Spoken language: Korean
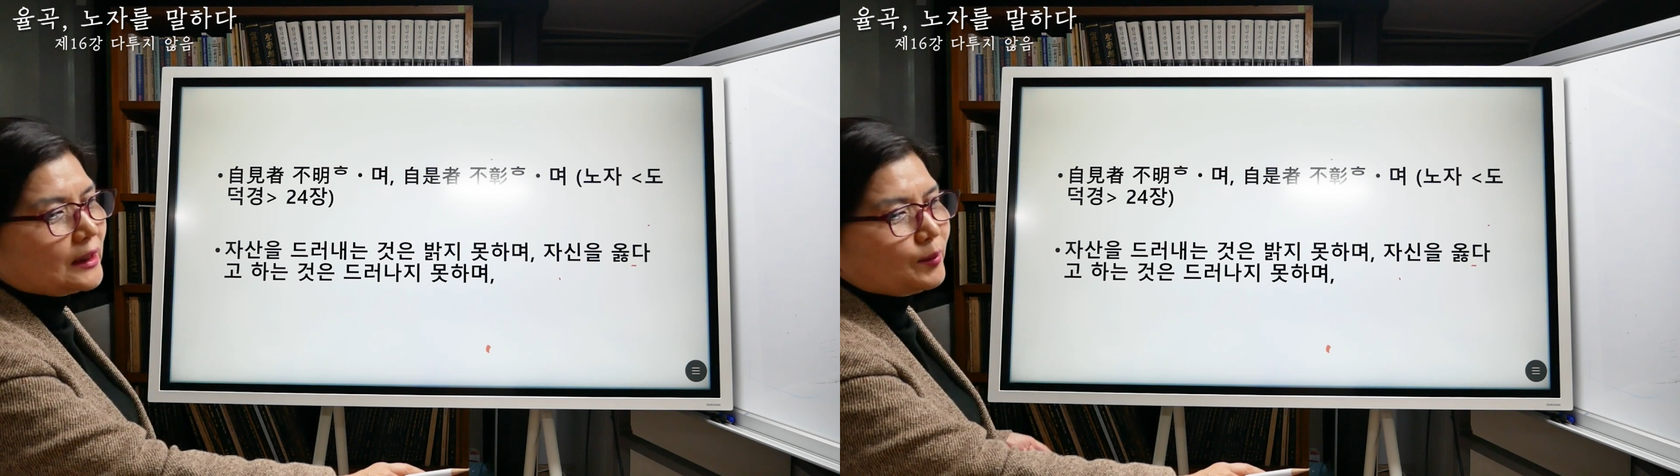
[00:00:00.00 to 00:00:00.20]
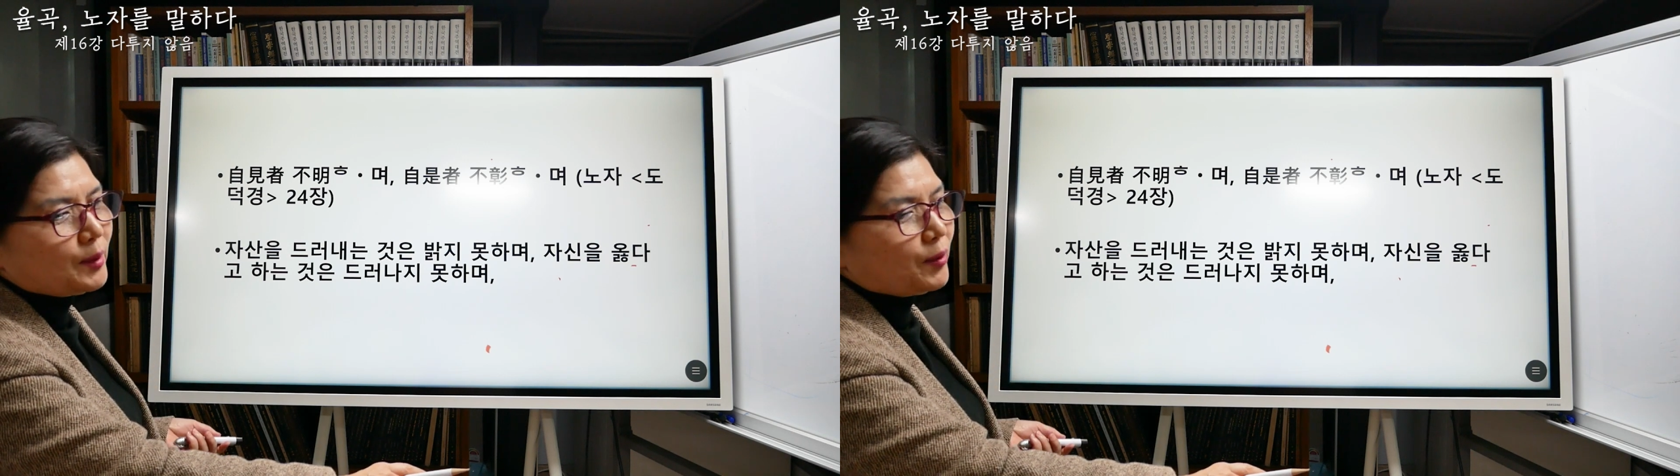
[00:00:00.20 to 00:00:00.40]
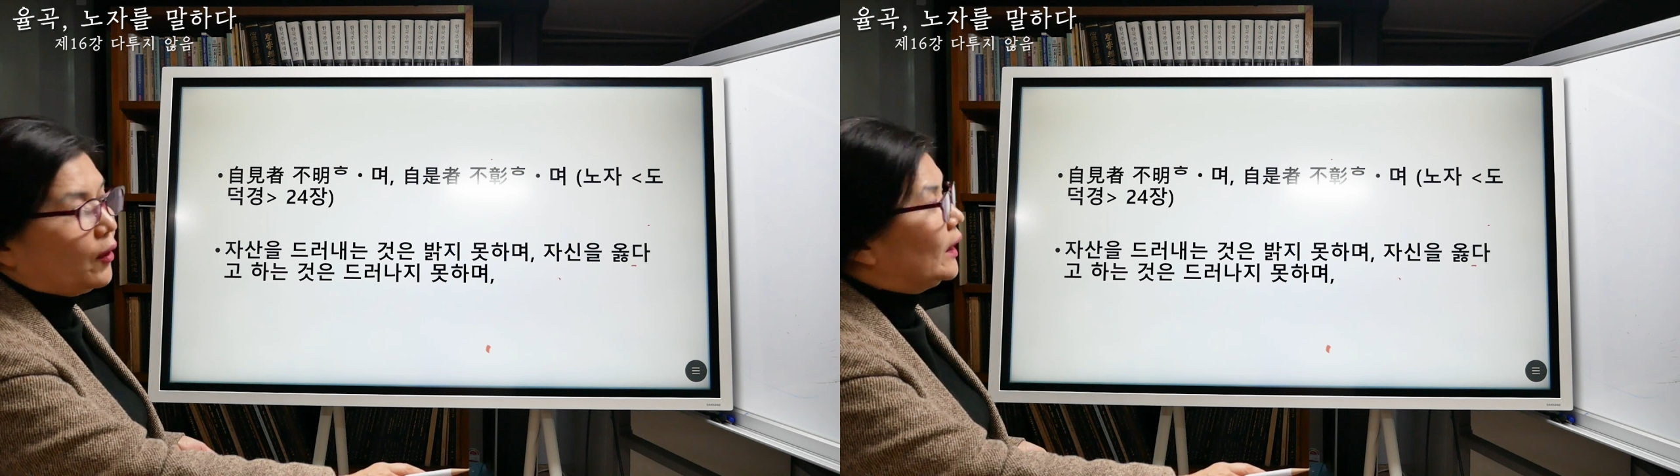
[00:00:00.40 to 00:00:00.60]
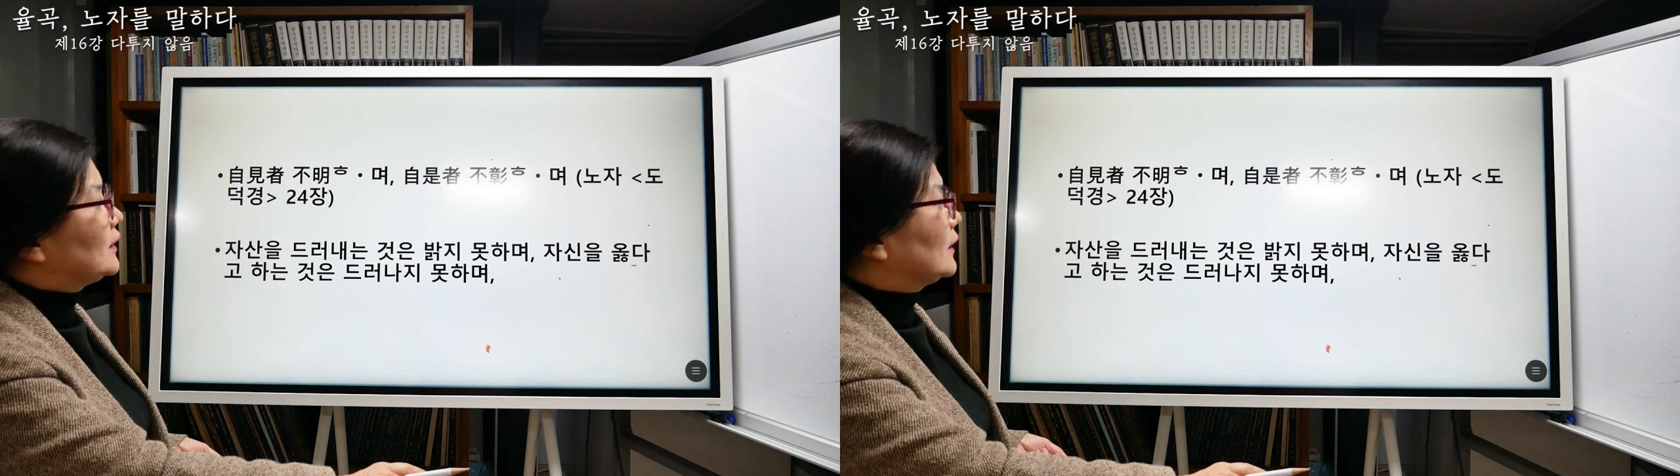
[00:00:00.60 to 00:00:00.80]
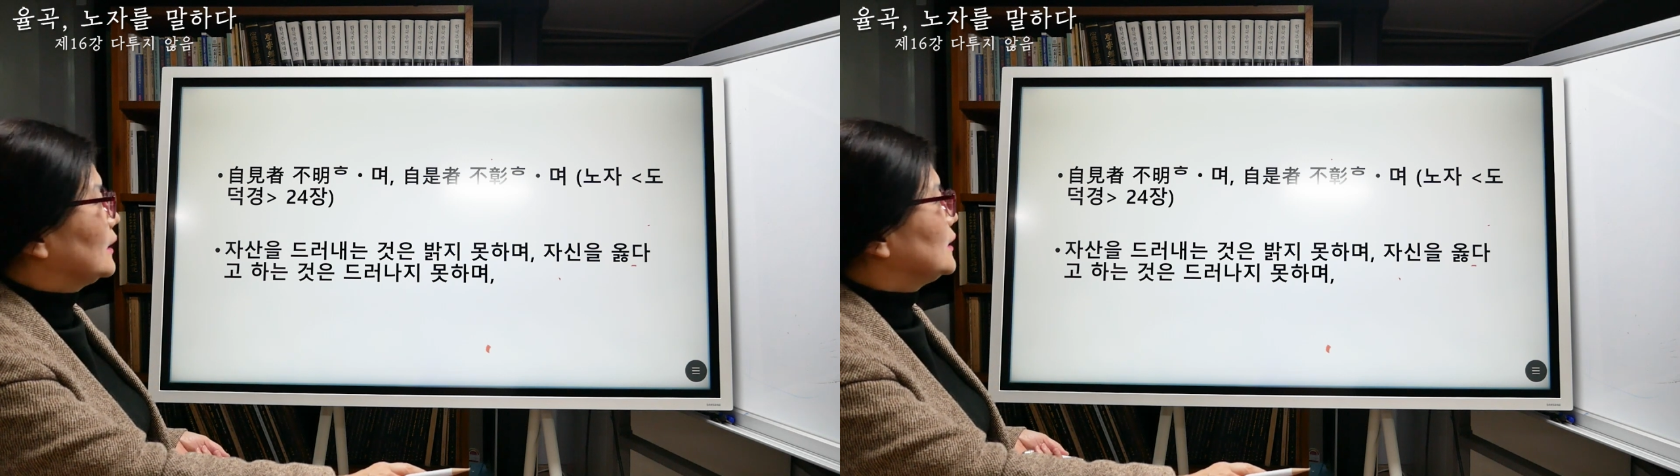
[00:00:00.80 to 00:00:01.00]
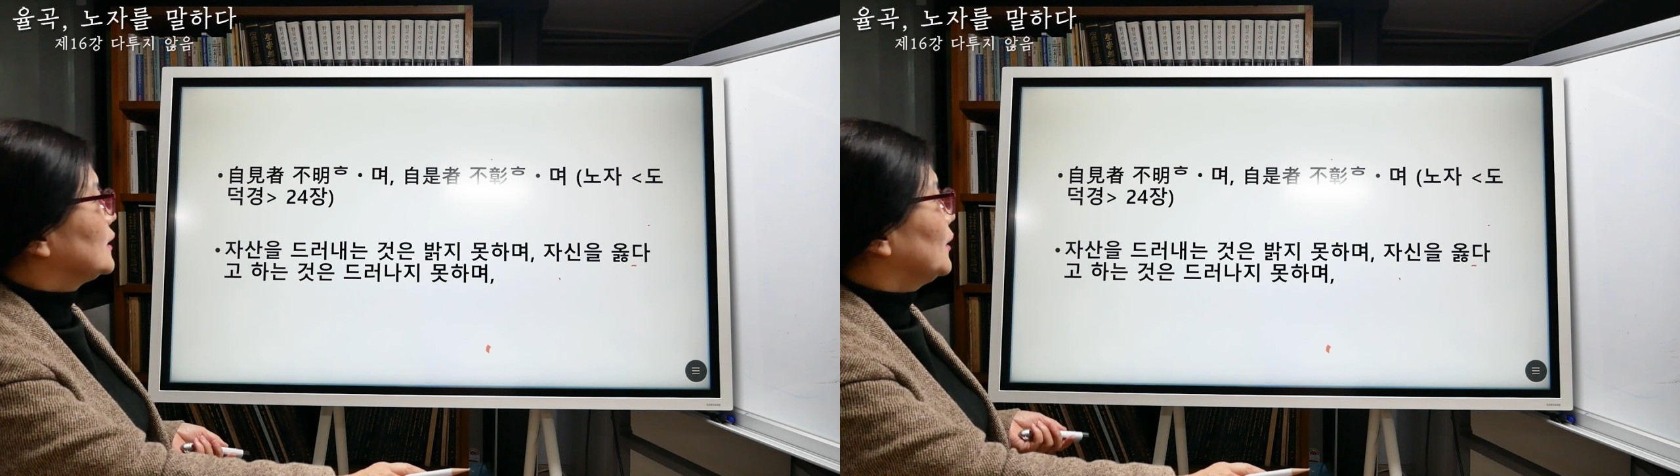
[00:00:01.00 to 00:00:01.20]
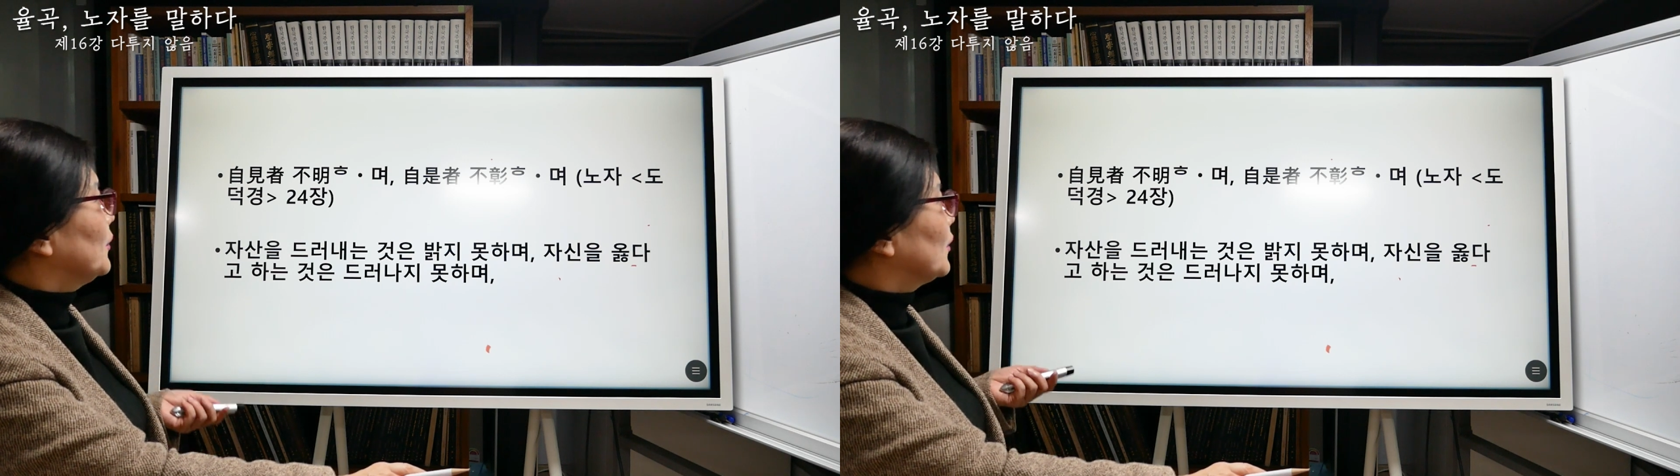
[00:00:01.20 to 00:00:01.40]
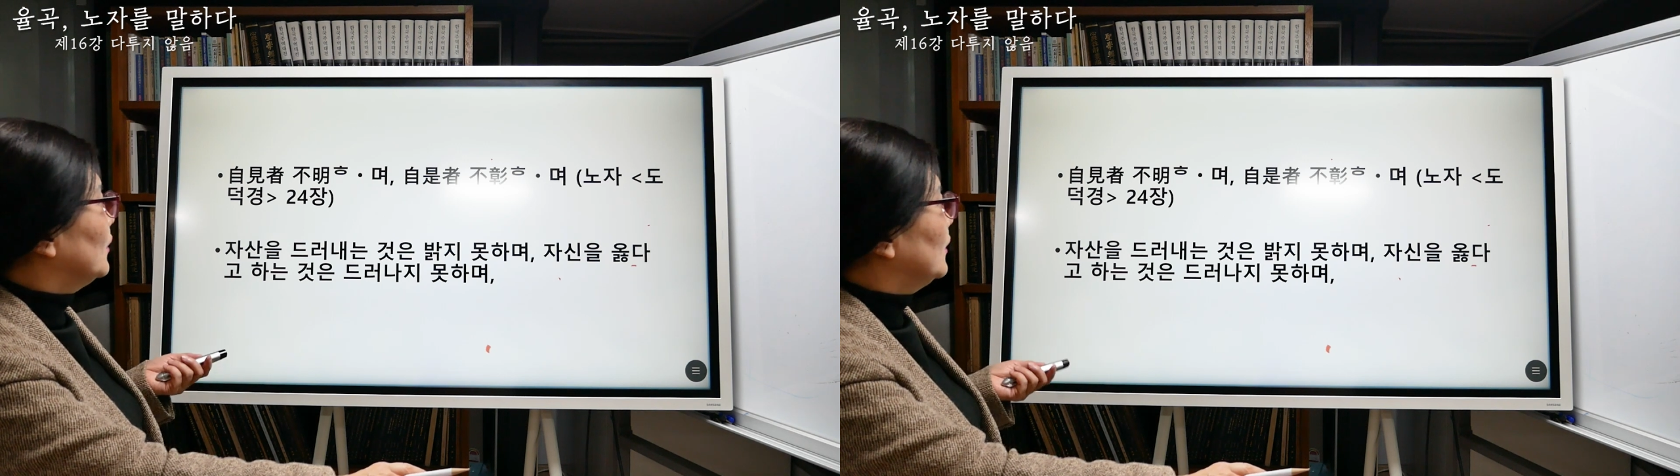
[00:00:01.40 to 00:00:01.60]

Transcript: 때문에 명하다 그랬죠.